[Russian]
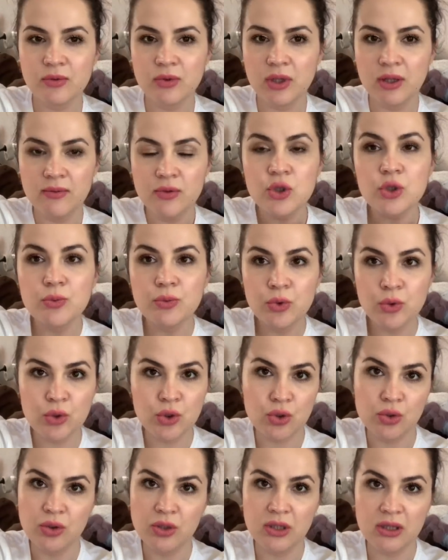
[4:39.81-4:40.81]
Главное, чтобы
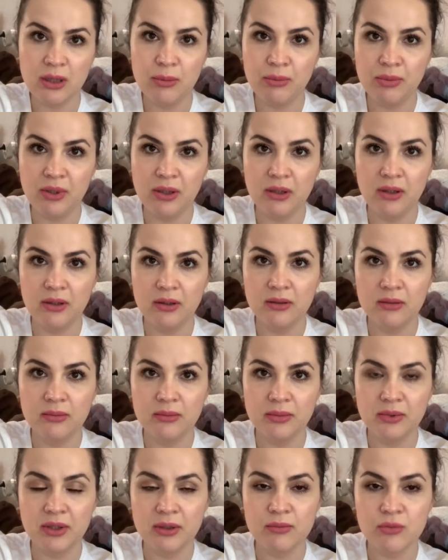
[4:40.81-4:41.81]
ночью не топили,
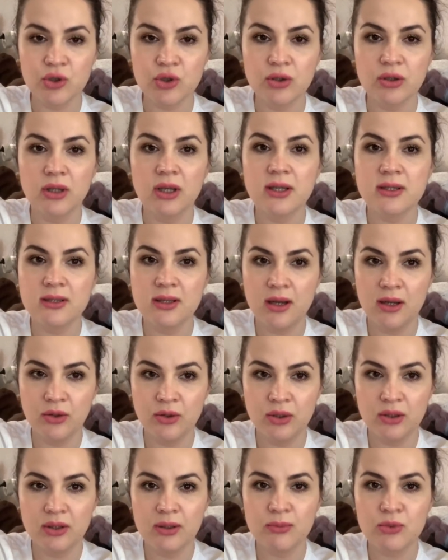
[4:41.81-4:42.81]
потому что, я знаю,
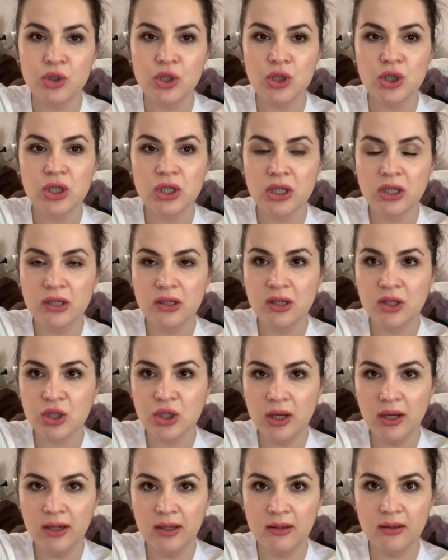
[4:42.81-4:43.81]
они там шашлыки
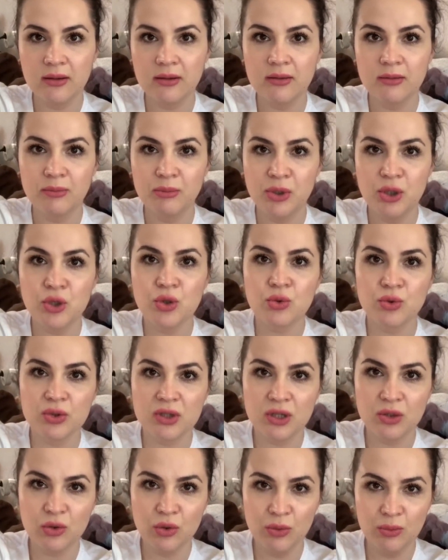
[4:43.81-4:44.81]
нажарят, печку
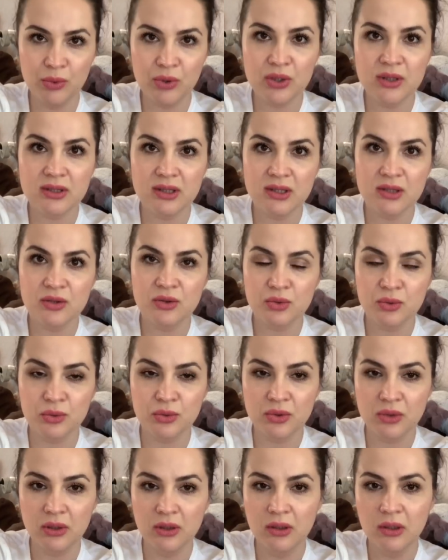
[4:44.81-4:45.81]
затопят и
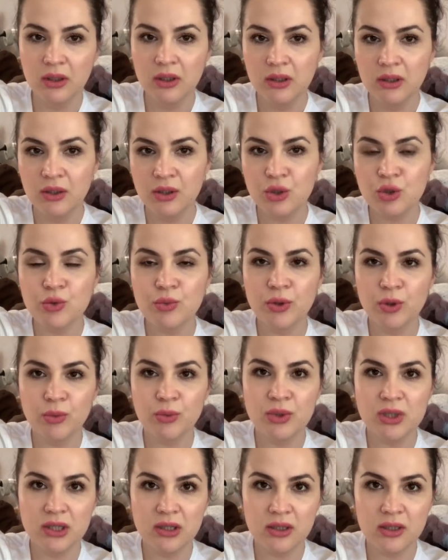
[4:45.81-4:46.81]
заснут. И что
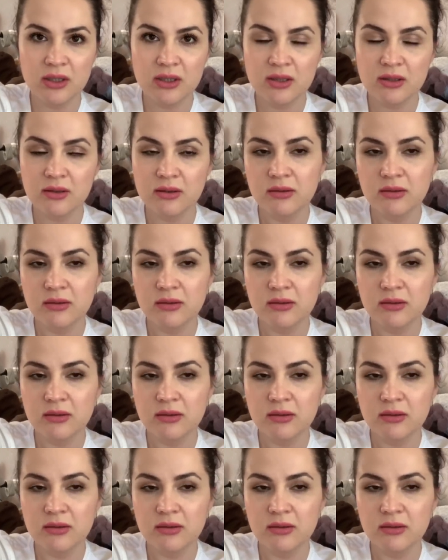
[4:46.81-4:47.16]
потом делать?